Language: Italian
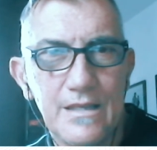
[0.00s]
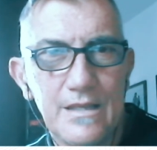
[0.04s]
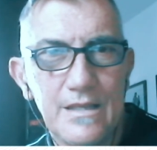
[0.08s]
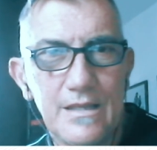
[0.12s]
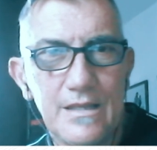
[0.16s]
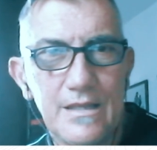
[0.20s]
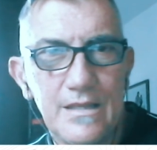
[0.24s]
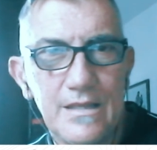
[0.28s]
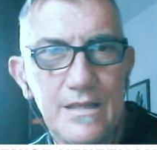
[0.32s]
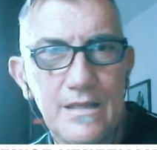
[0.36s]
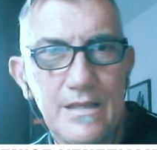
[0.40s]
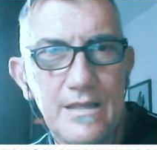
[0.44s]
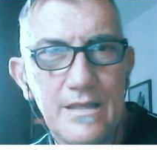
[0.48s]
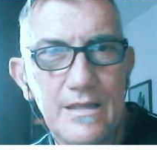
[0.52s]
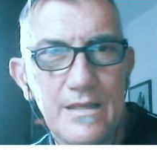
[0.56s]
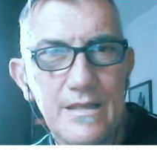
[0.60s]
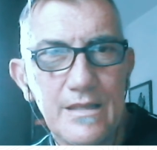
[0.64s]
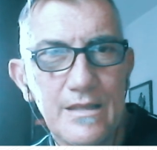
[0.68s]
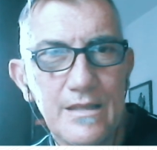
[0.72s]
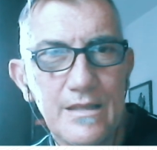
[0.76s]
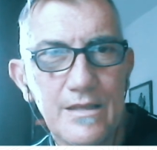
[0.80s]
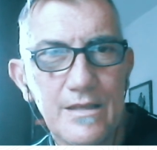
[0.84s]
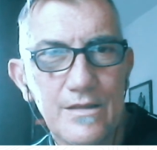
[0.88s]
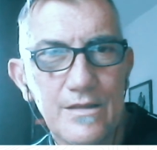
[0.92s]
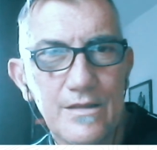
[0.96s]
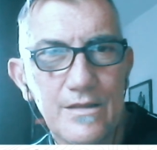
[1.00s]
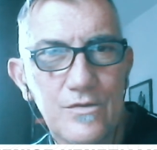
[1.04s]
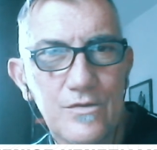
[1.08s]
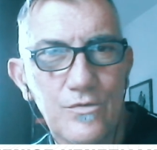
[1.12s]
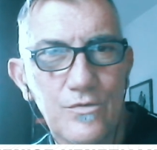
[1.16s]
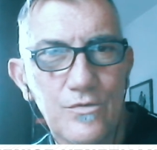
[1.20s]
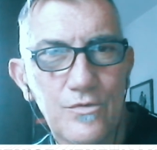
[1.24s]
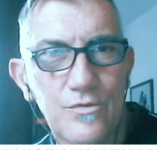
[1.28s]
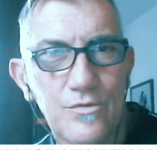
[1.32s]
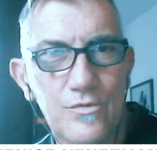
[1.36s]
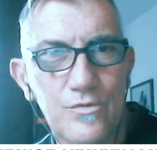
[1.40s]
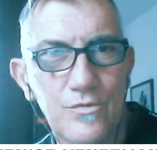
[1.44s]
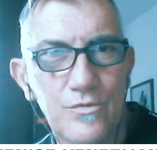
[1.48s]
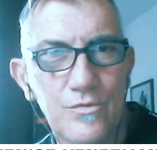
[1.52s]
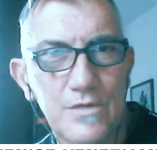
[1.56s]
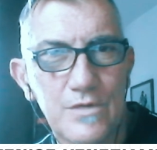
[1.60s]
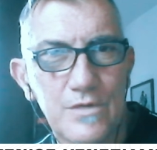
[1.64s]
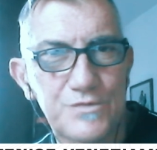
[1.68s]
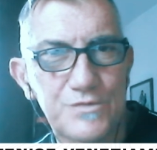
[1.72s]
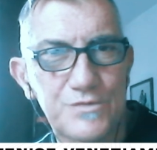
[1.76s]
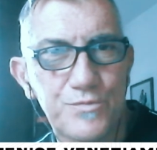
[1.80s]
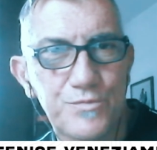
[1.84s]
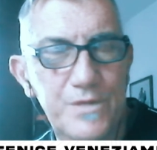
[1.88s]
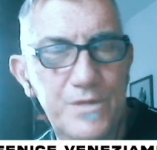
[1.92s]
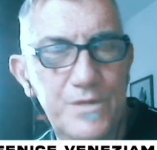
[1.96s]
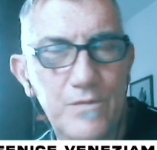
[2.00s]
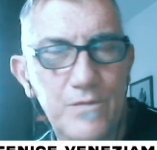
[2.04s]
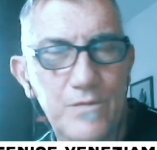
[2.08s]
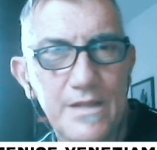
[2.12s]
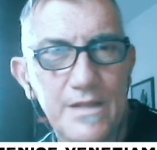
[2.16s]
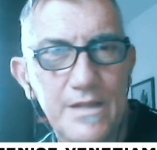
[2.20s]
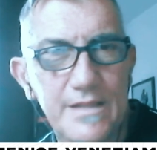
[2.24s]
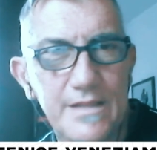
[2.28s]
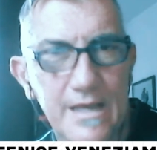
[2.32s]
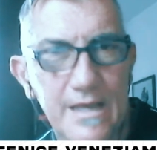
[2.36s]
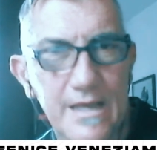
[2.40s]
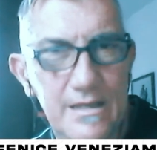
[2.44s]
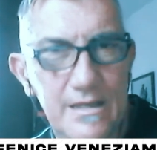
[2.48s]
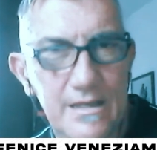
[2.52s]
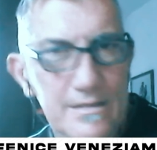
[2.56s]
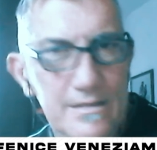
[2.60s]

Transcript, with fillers: eh, con, con una super qualità